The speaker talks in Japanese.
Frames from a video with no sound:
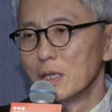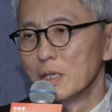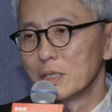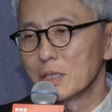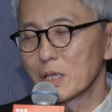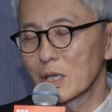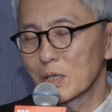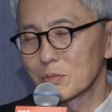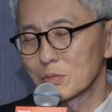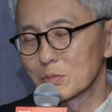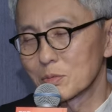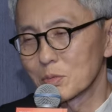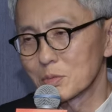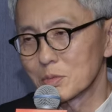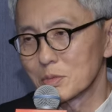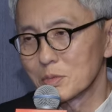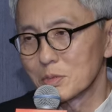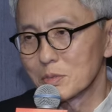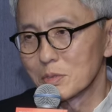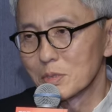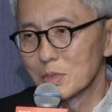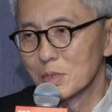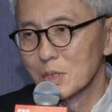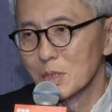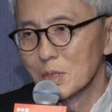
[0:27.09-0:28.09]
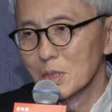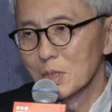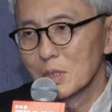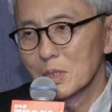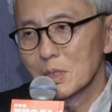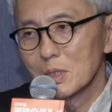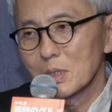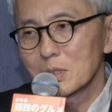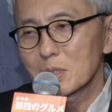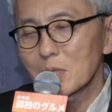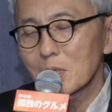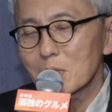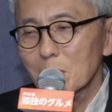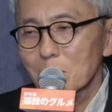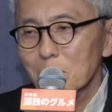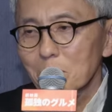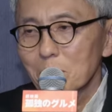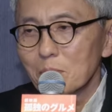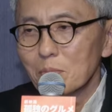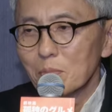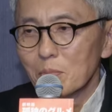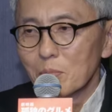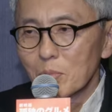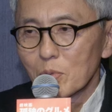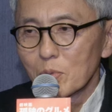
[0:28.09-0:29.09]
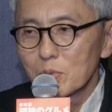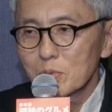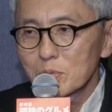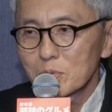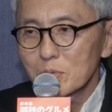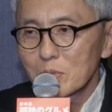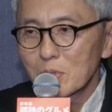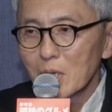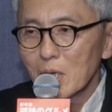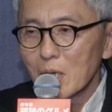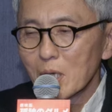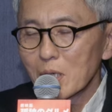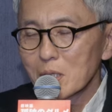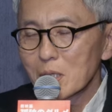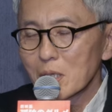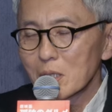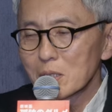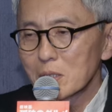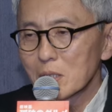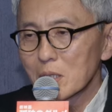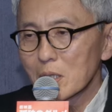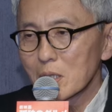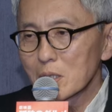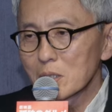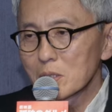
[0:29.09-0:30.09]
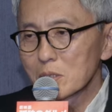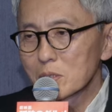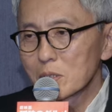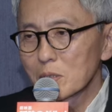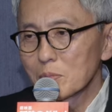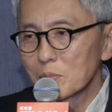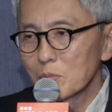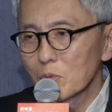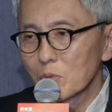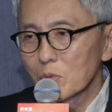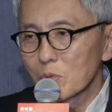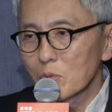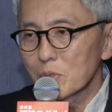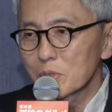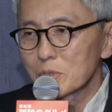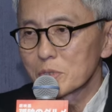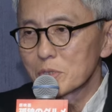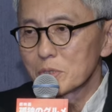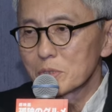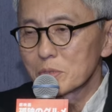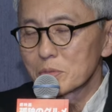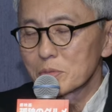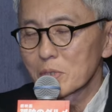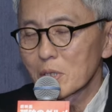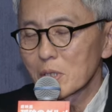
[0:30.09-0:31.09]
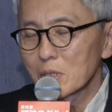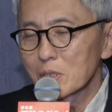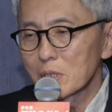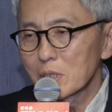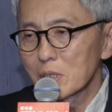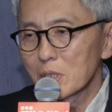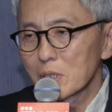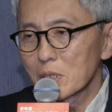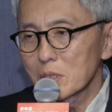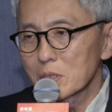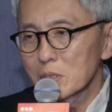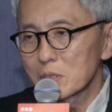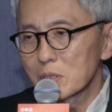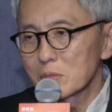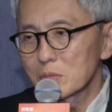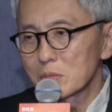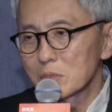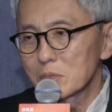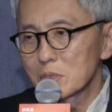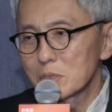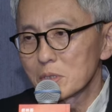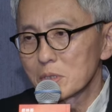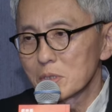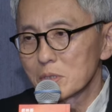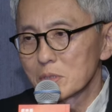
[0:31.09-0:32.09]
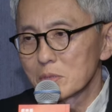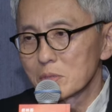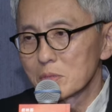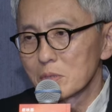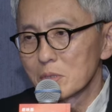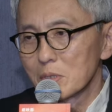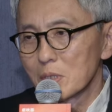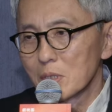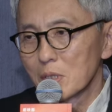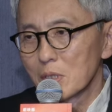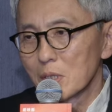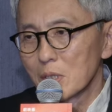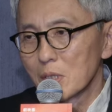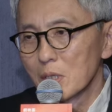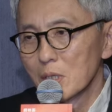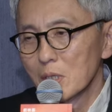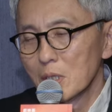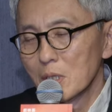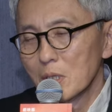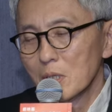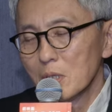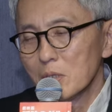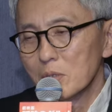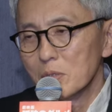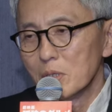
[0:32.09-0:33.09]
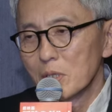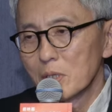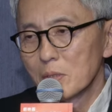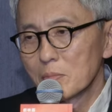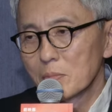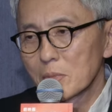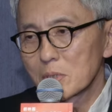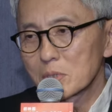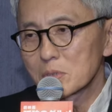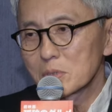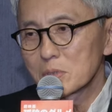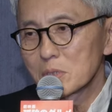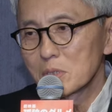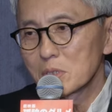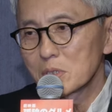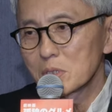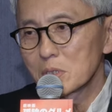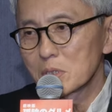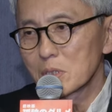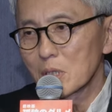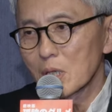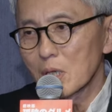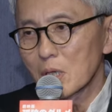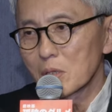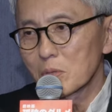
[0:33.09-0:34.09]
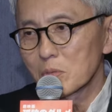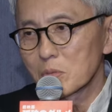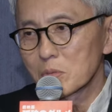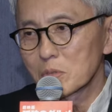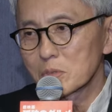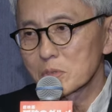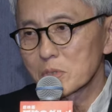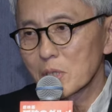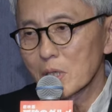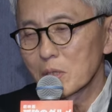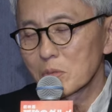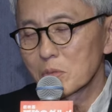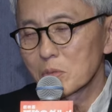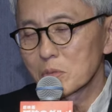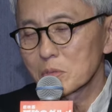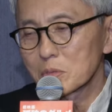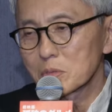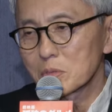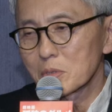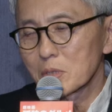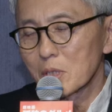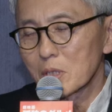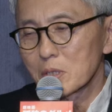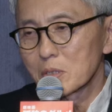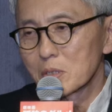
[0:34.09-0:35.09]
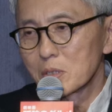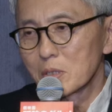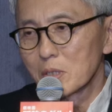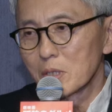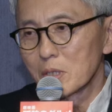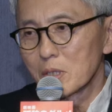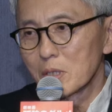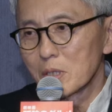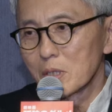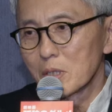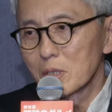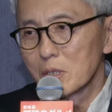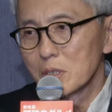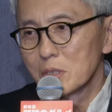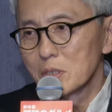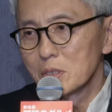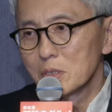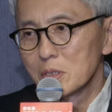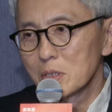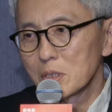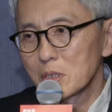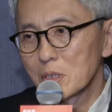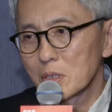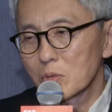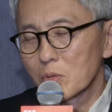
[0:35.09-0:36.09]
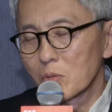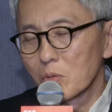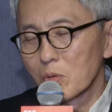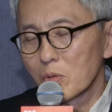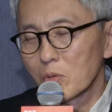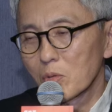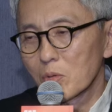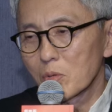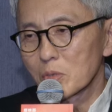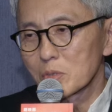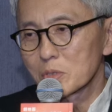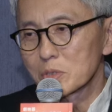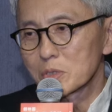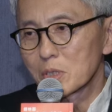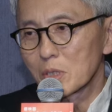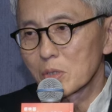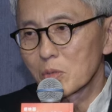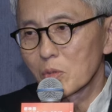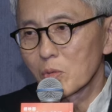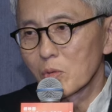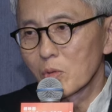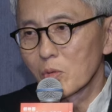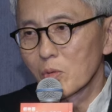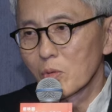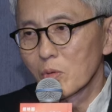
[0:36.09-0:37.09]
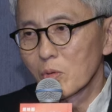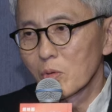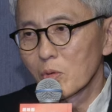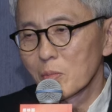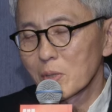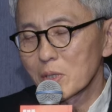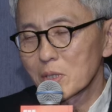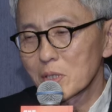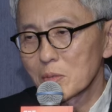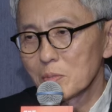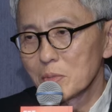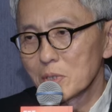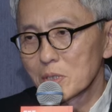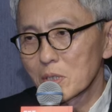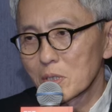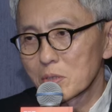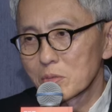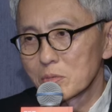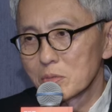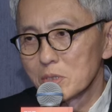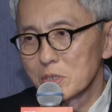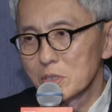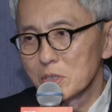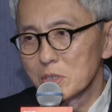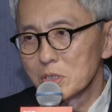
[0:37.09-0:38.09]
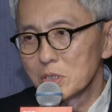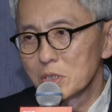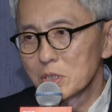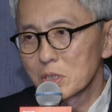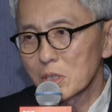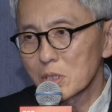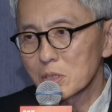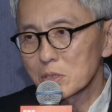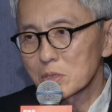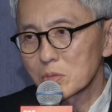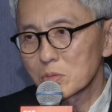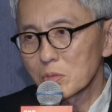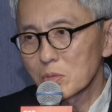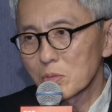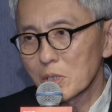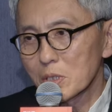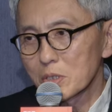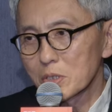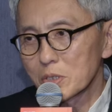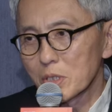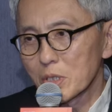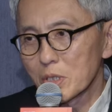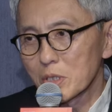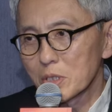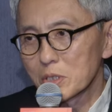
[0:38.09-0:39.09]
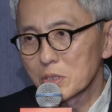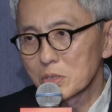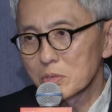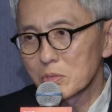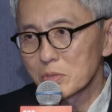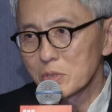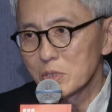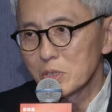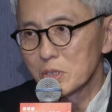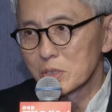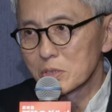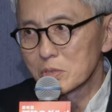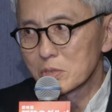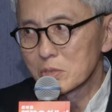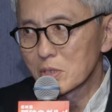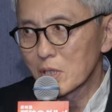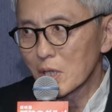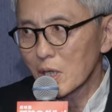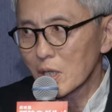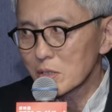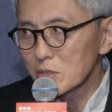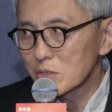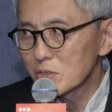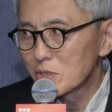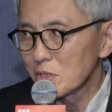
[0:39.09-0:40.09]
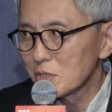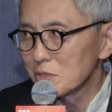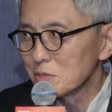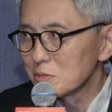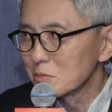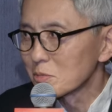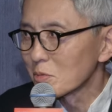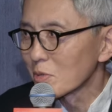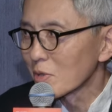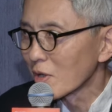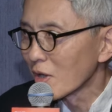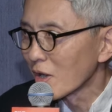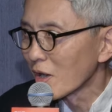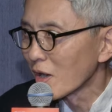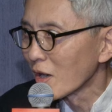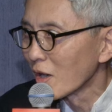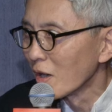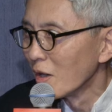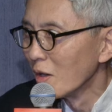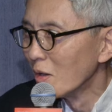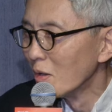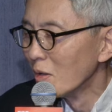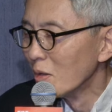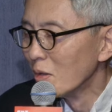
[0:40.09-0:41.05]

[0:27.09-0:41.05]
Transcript: やるというただ僕の感覚から言ってもこれ十何年やってるシーズンで年末年始にあれほど再放送やって家でゴロゴロしてここまで見たのに1月10日に劇場に行くかっていうのが